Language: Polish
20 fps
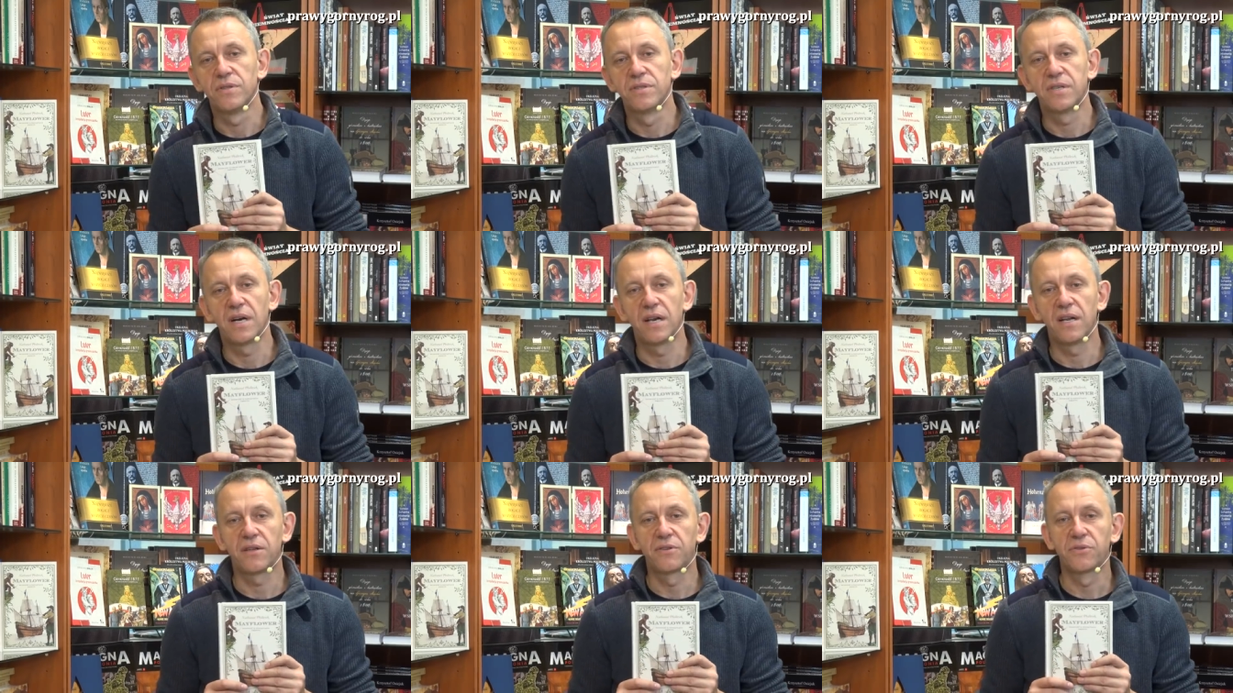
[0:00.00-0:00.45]

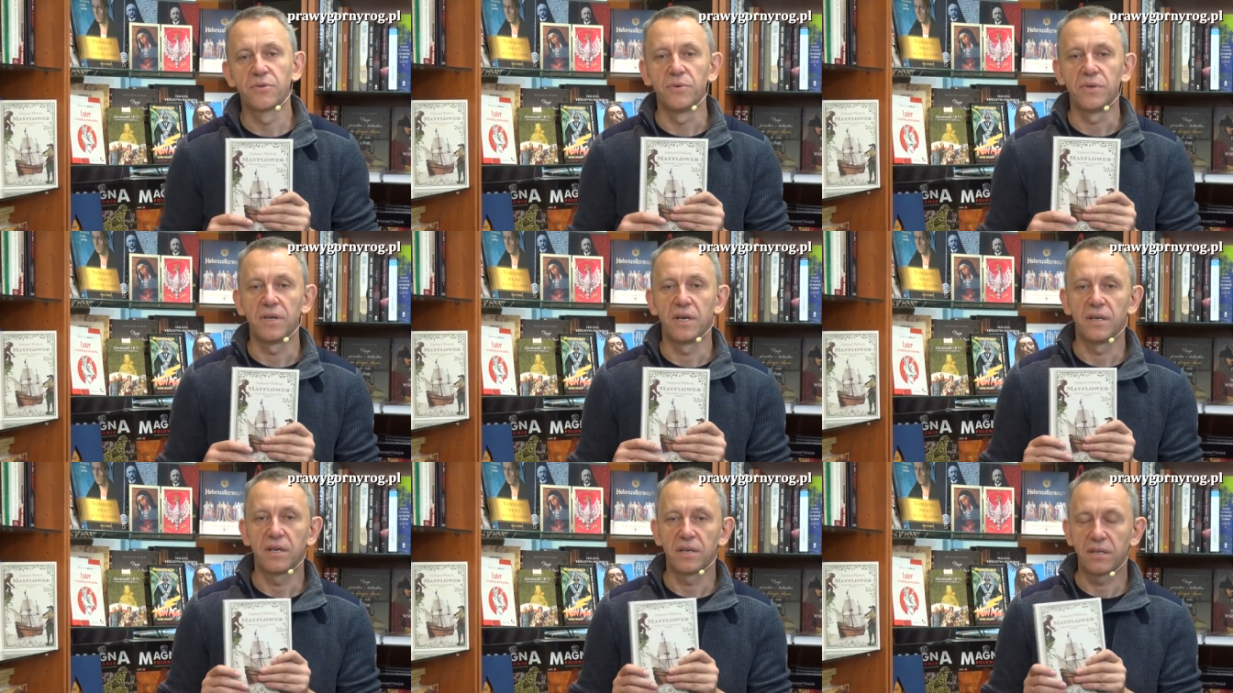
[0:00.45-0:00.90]

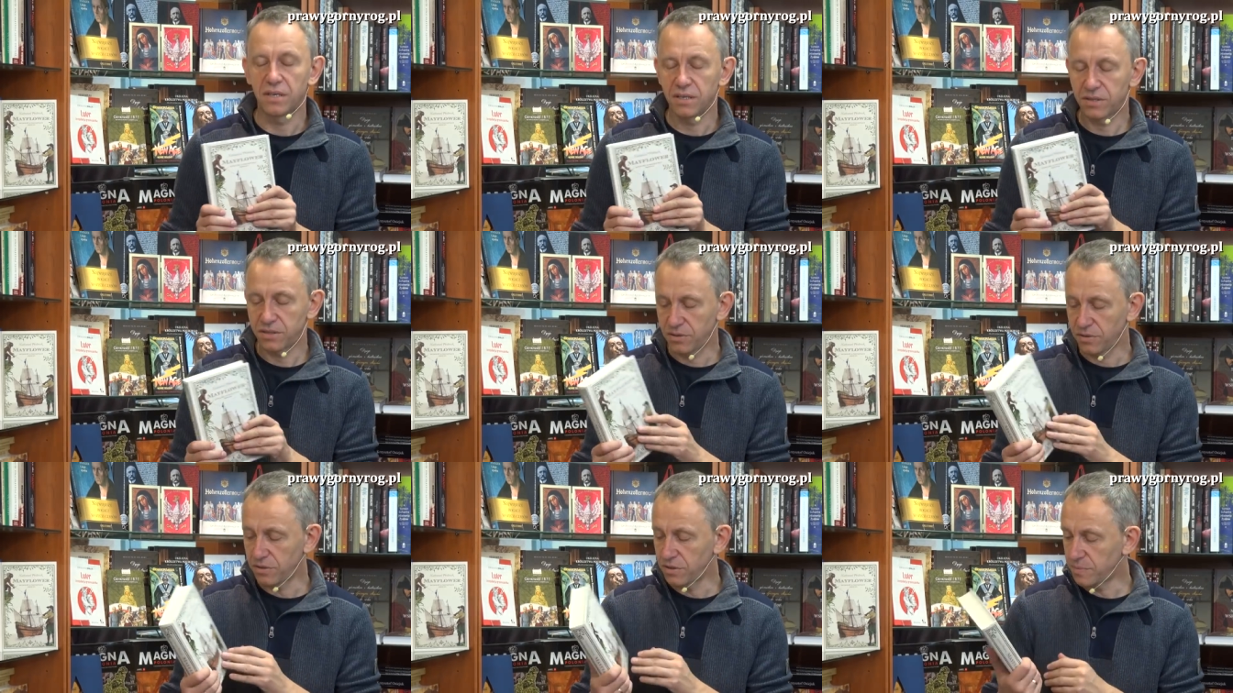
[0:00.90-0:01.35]
zalatuje.
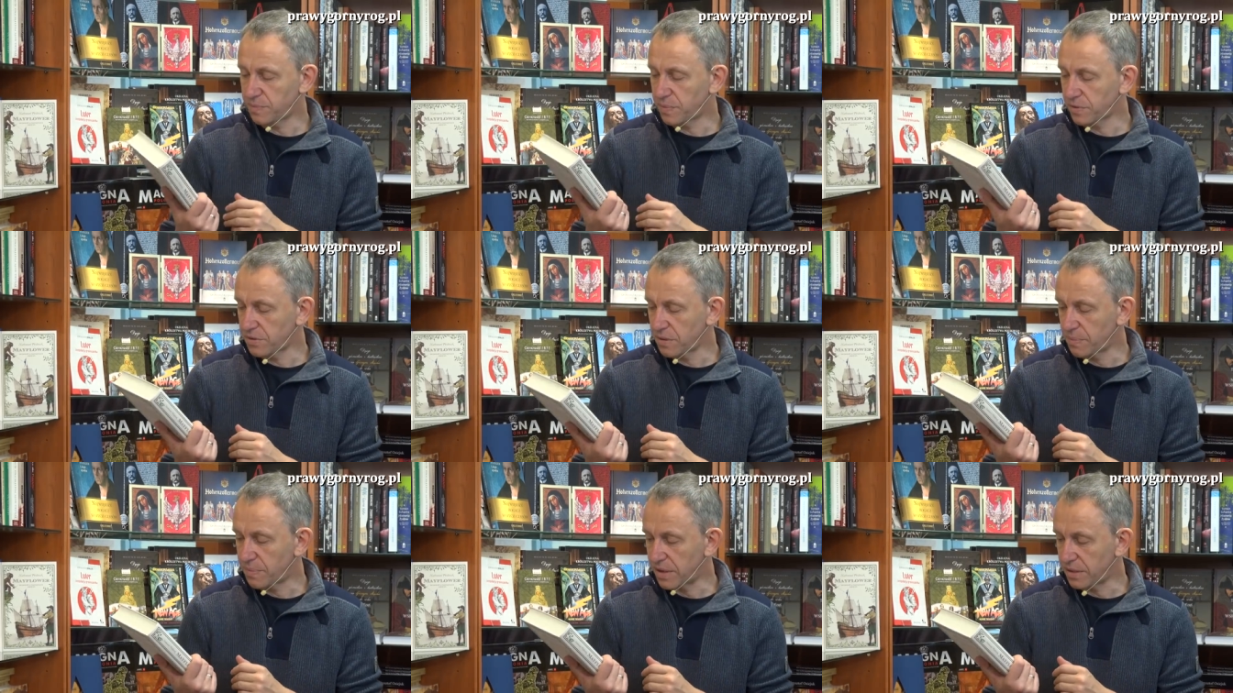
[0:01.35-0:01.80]
Natomiast to jest,
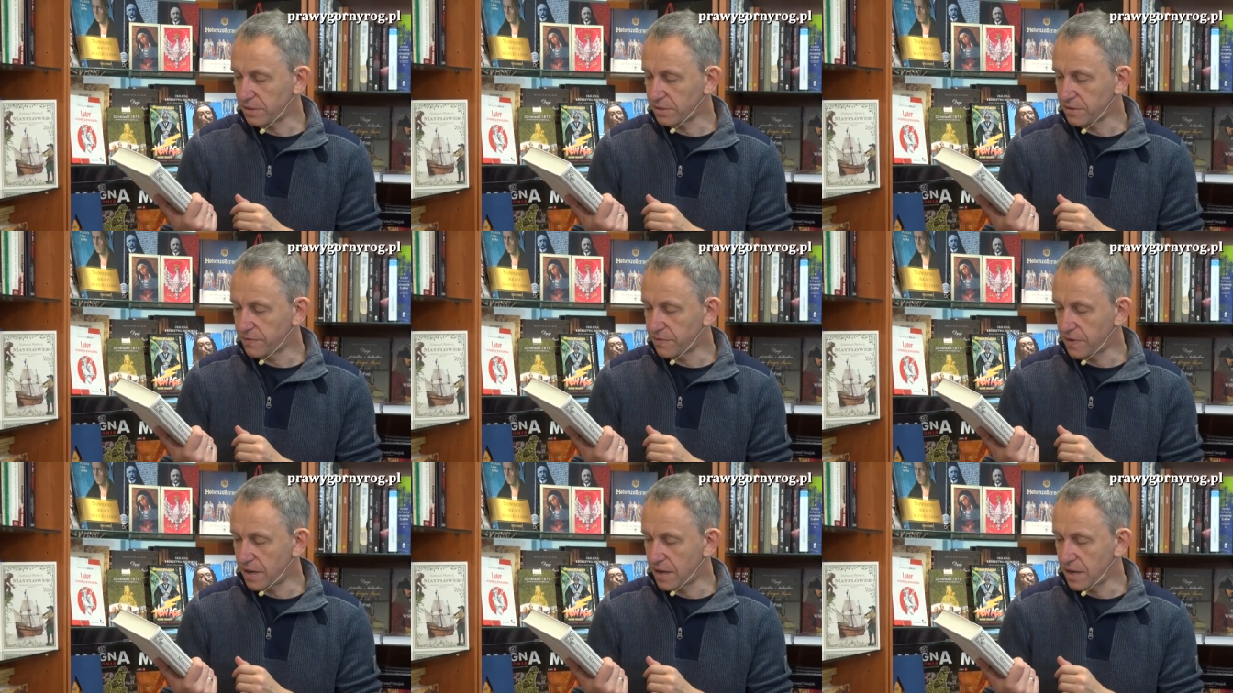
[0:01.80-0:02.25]
proszę
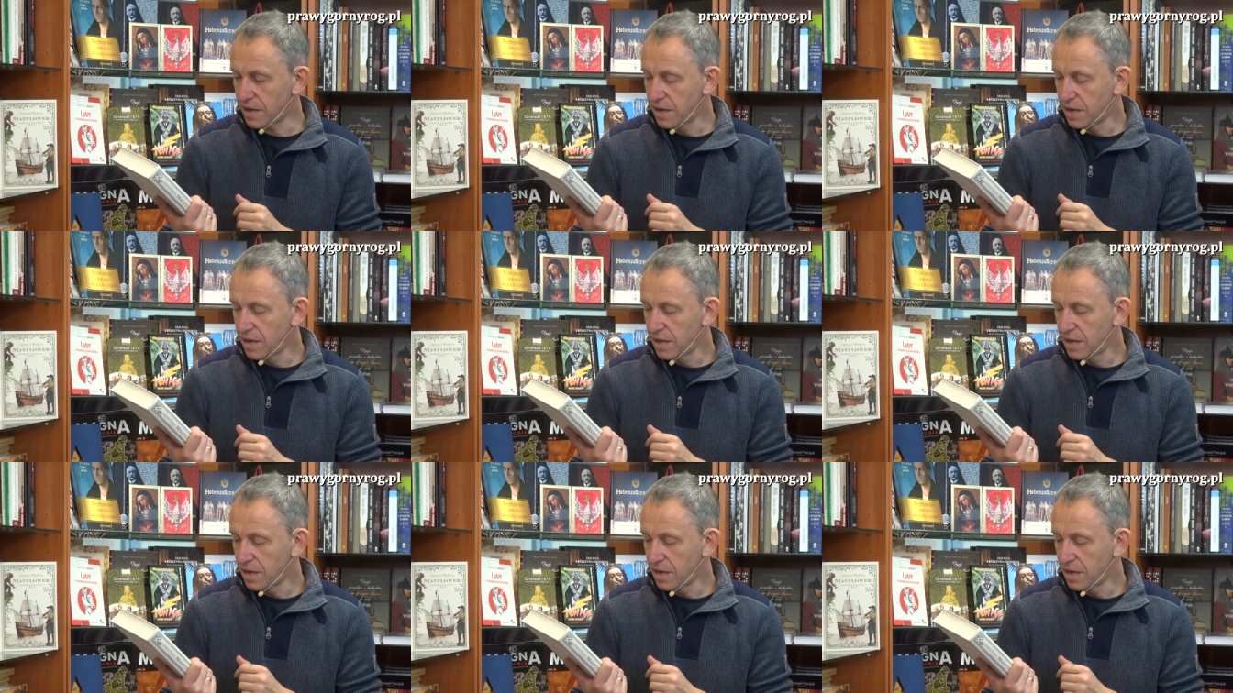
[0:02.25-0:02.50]
Państwa,